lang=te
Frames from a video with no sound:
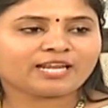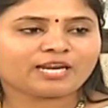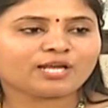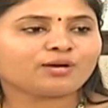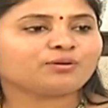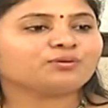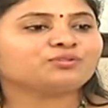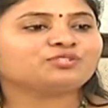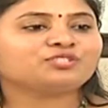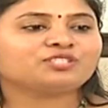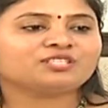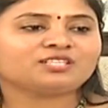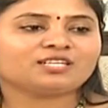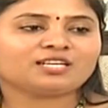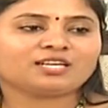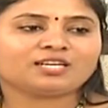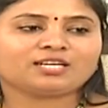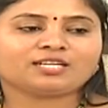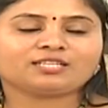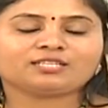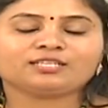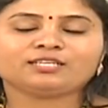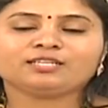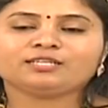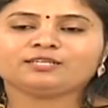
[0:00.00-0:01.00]
ఎలా వచ్చింది
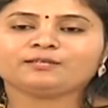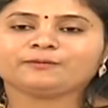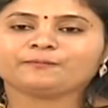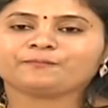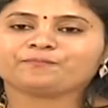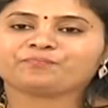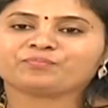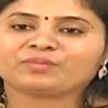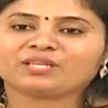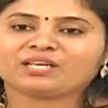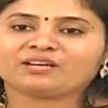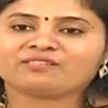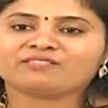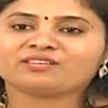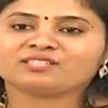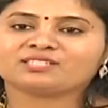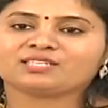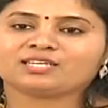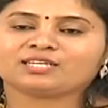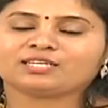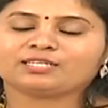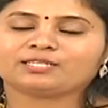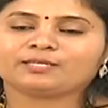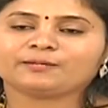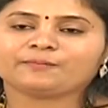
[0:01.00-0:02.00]
అన్నది తర్వాత
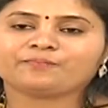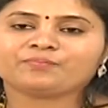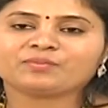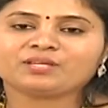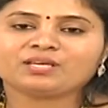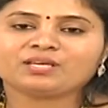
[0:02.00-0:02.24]
సంగతి